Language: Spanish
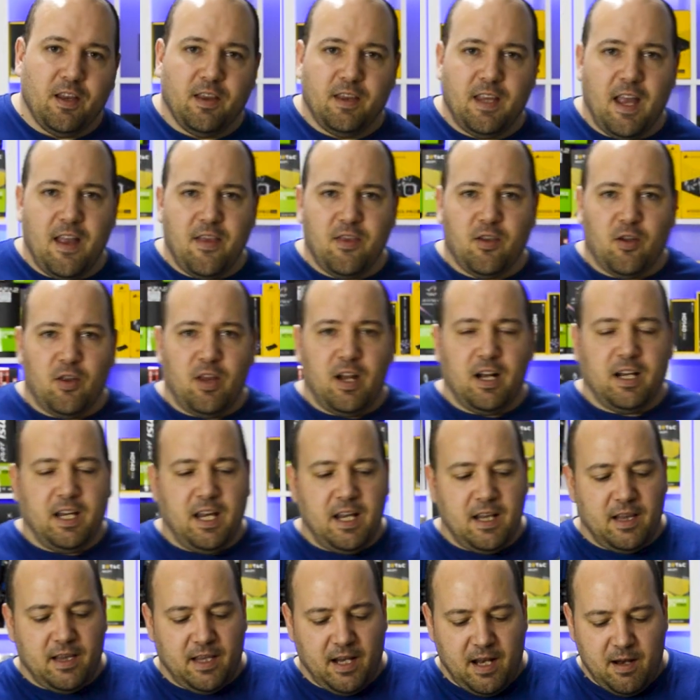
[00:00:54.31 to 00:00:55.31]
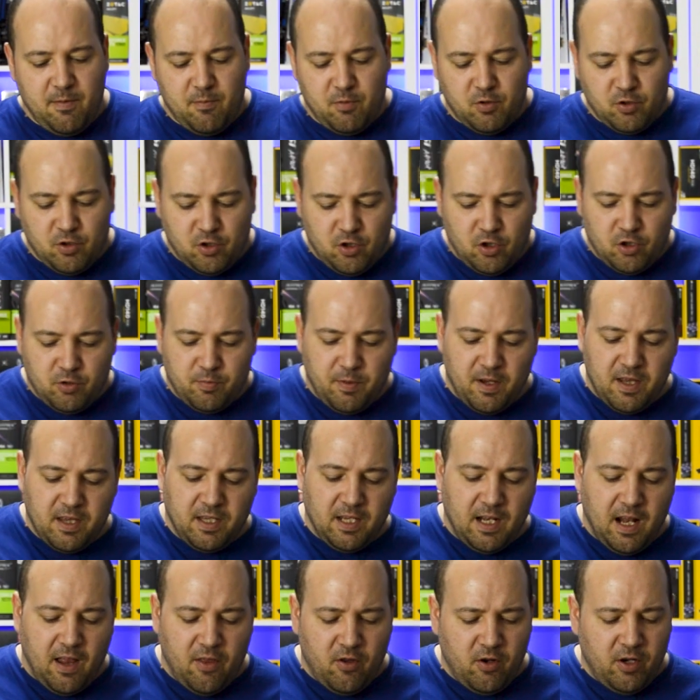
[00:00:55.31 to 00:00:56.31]
Dentro del kit tenemos dos
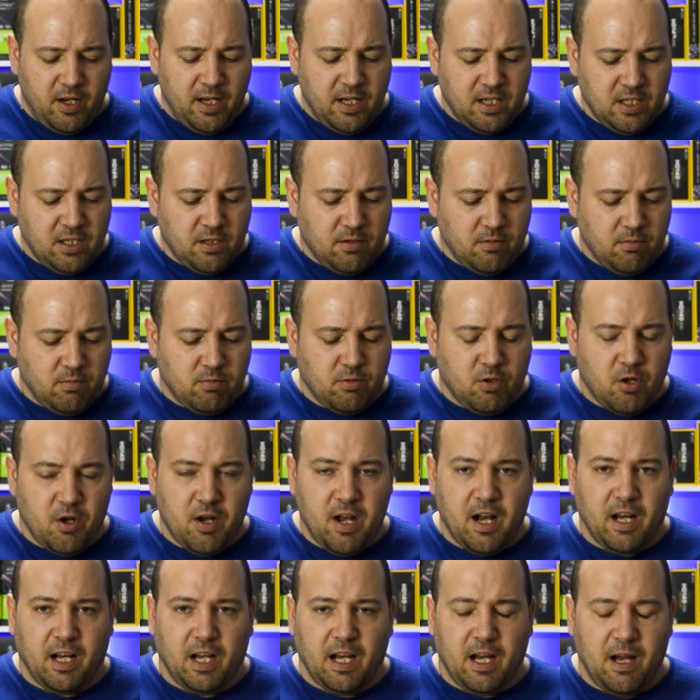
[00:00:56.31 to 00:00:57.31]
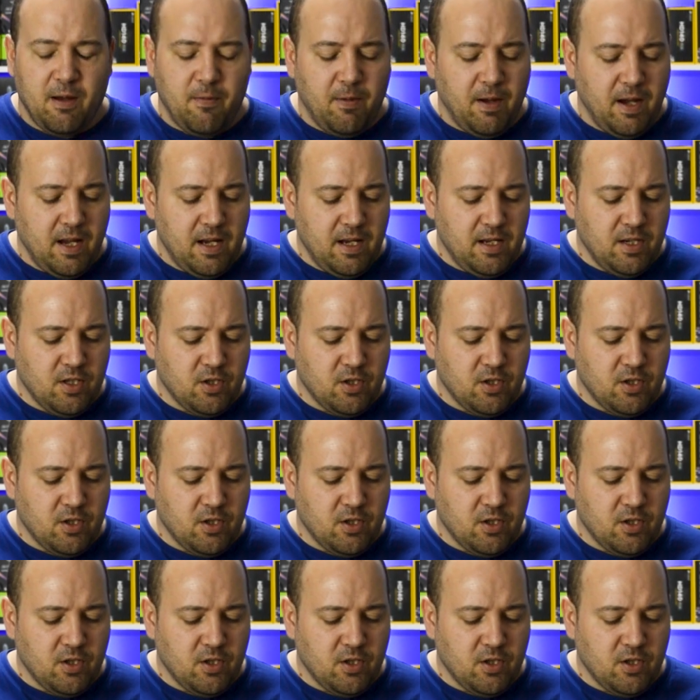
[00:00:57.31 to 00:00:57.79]
ventiladores, son RGB,